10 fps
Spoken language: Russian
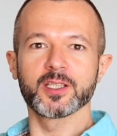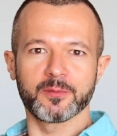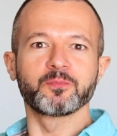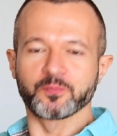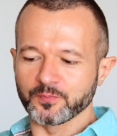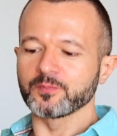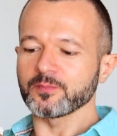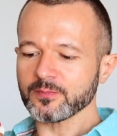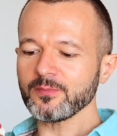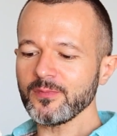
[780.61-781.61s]
Это
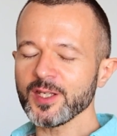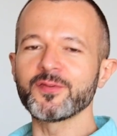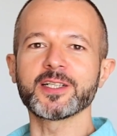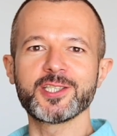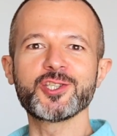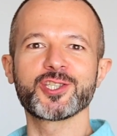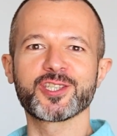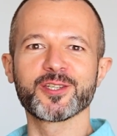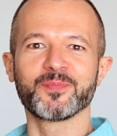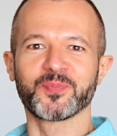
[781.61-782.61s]

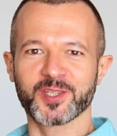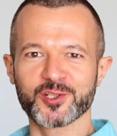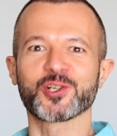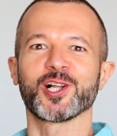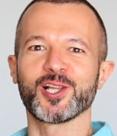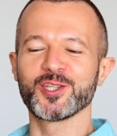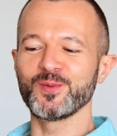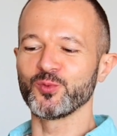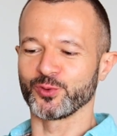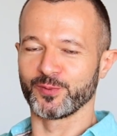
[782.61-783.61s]
фактически
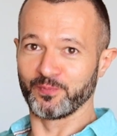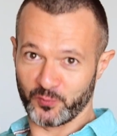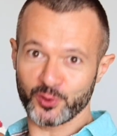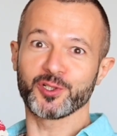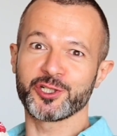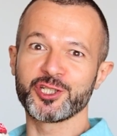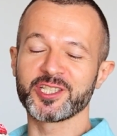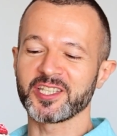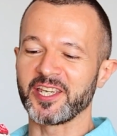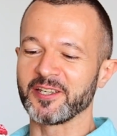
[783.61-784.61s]
шоколадный мусс, только
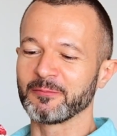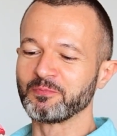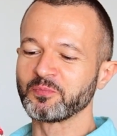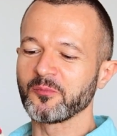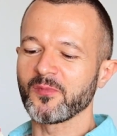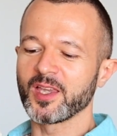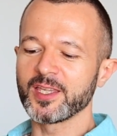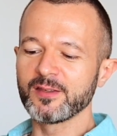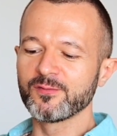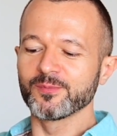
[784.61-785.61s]
чизкейк.
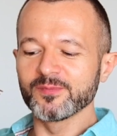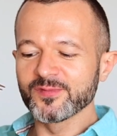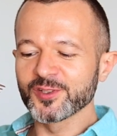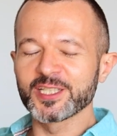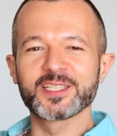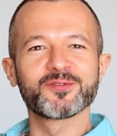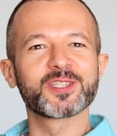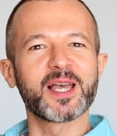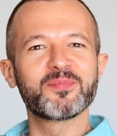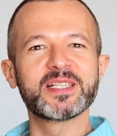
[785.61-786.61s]
И вот эти
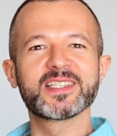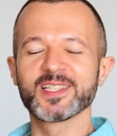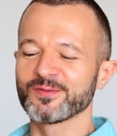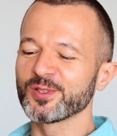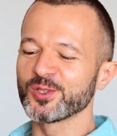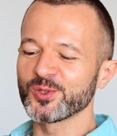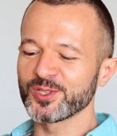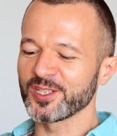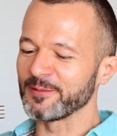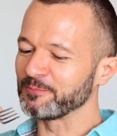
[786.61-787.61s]
вот апельсиновые
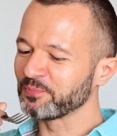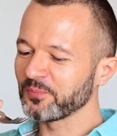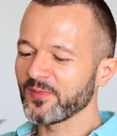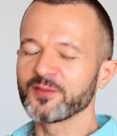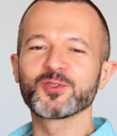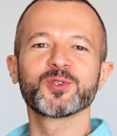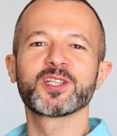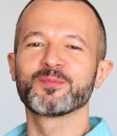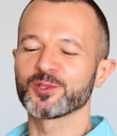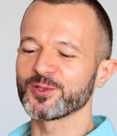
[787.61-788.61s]
нотки в
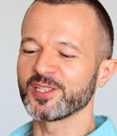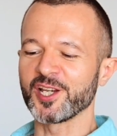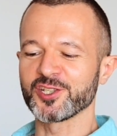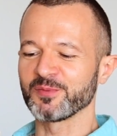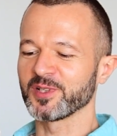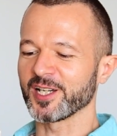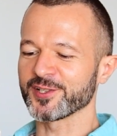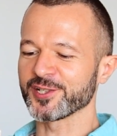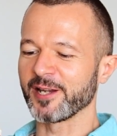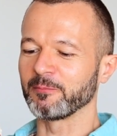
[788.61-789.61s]
тонком хрустящем
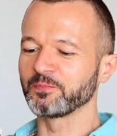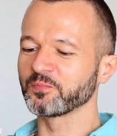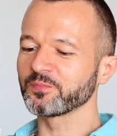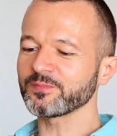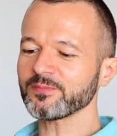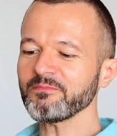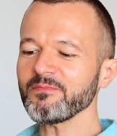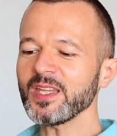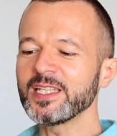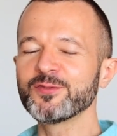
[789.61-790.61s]
корже.
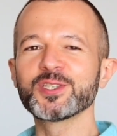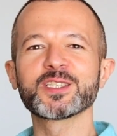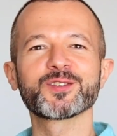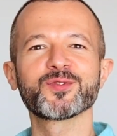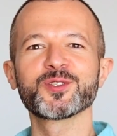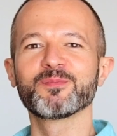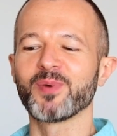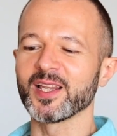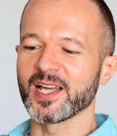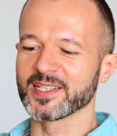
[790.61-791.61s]
И вот этот вот
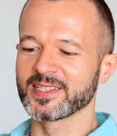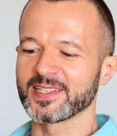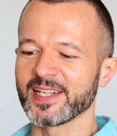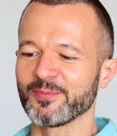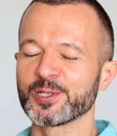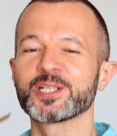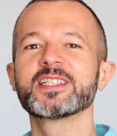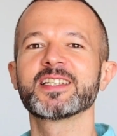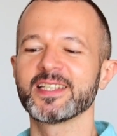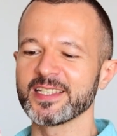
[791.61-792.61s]
баланс крема
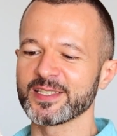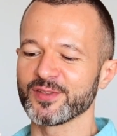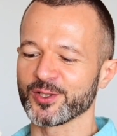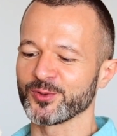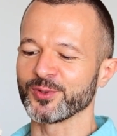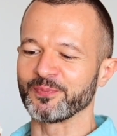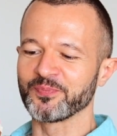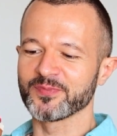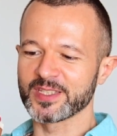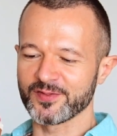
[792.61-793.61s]
шантили сверху,
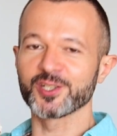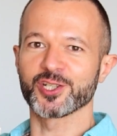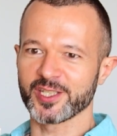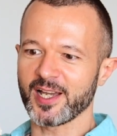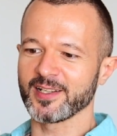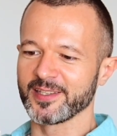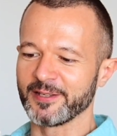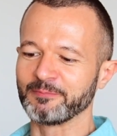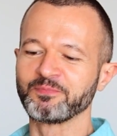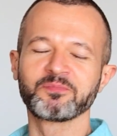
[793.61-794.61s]
свежие
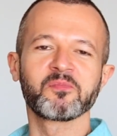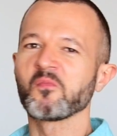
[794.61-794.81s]
ягоды,